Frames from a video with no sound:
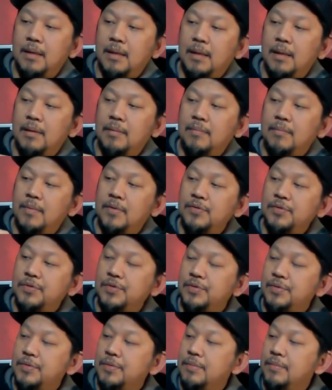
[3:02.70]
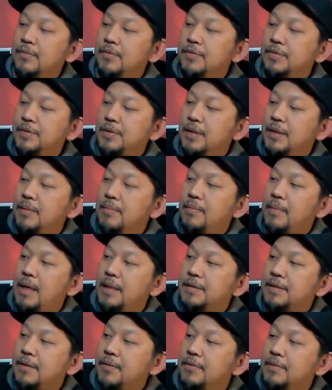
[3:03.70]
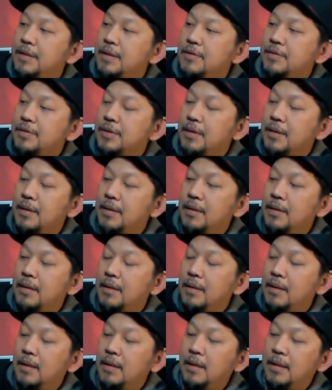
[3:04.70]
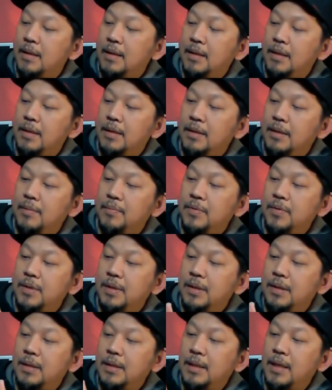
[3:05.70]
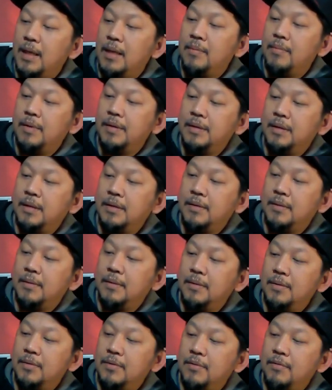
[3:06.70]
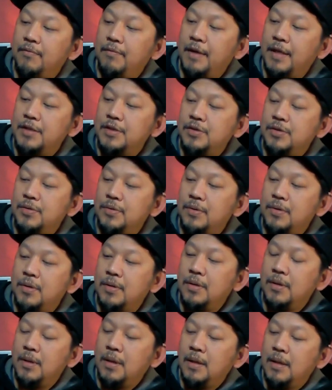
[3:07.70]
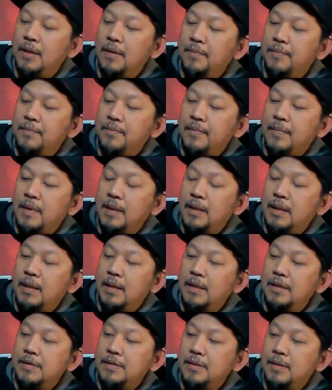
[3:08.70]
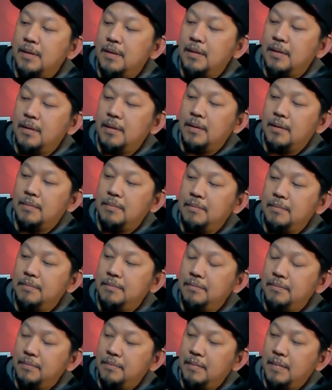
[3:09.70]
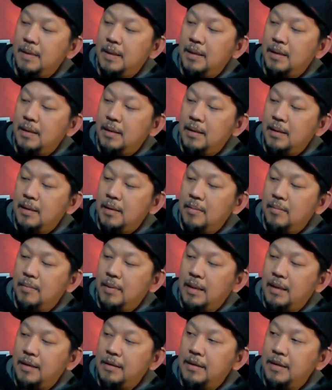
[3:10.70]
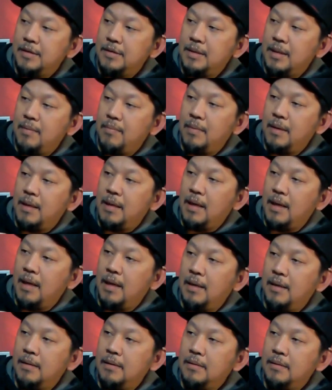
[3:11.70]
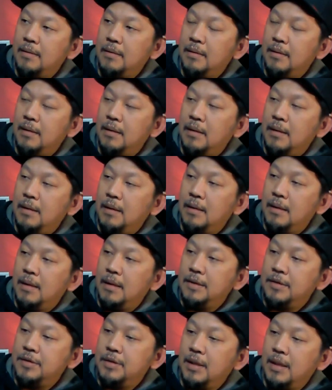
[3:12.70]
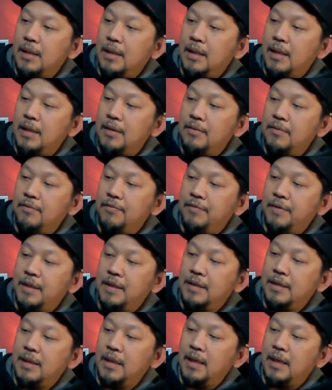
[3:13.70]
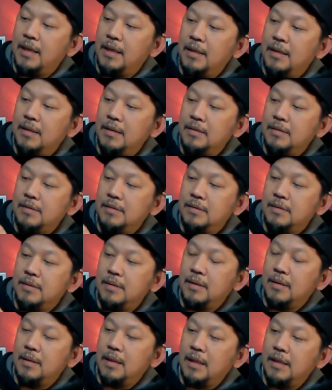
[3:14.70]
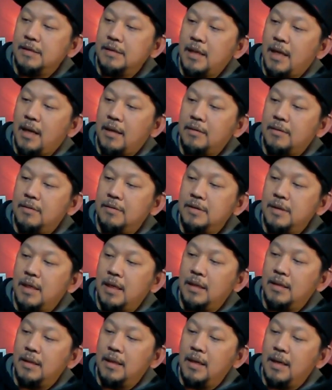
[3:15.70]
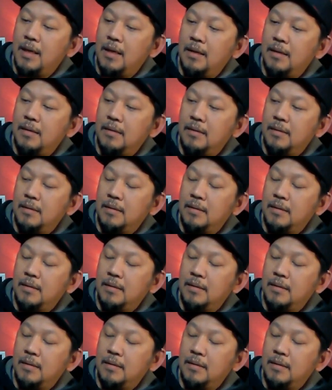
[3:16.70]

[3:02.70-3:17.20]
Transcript: Uh, most, most na nabasa ko dito sa review na ng helmet na to, itong fixture, is um, maganda siya magaang at saka yung fit niya is exact sa kanila.